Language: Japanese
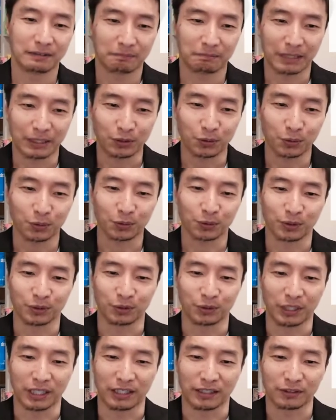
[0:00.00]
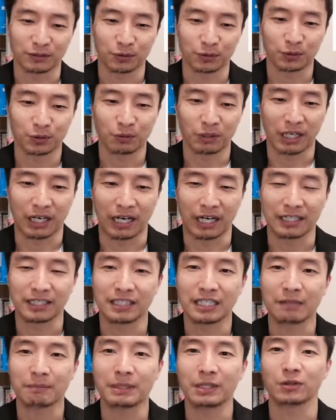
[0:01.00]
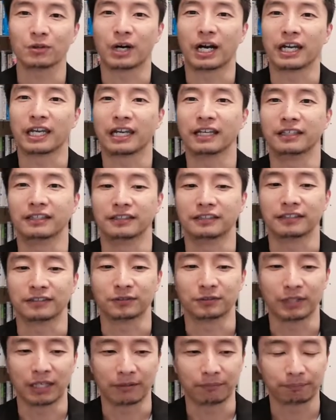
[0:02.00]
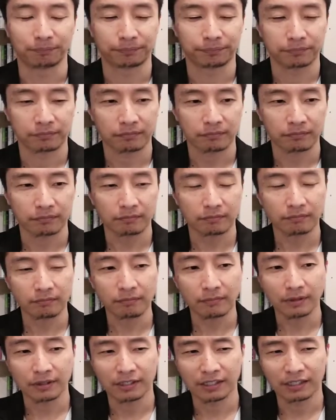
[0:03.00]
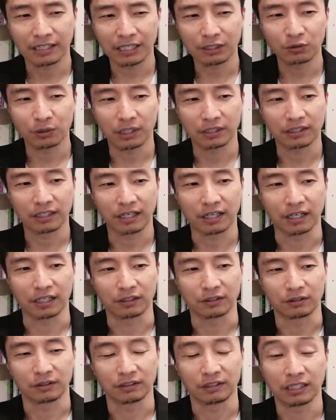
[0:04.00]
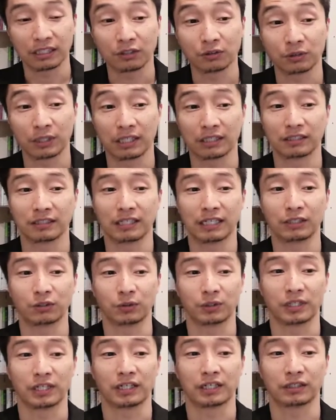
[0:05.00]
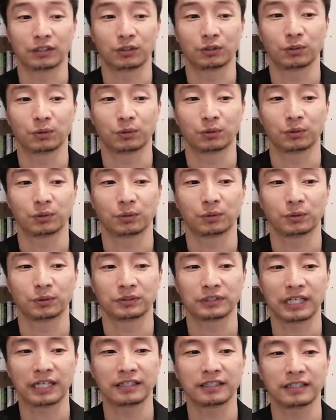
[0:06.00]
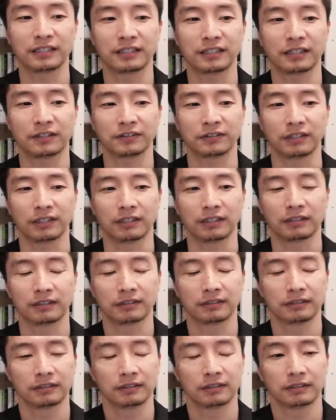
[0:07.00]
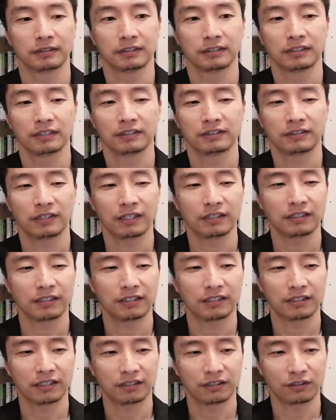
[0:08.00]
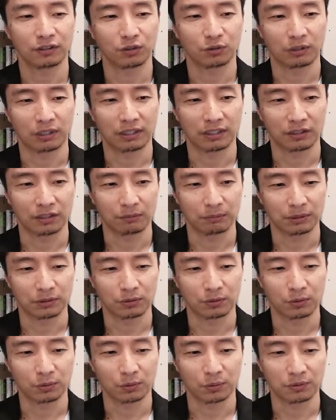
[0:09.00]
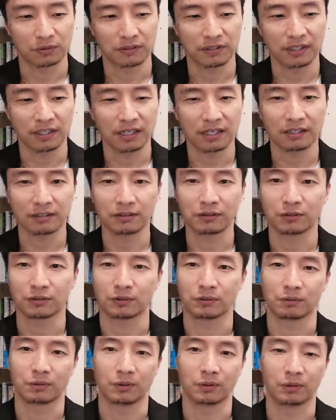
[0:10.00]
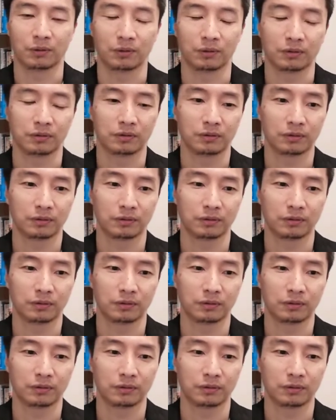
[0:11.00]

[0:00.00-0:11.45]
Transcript: まあ一言で言うとね、そういう人は諦めるのが早いんですよね。何をやらないか、何をやらないといけないかっていうと、この最適化ですね。最適化っていうのは何かと言いますと、この制約率を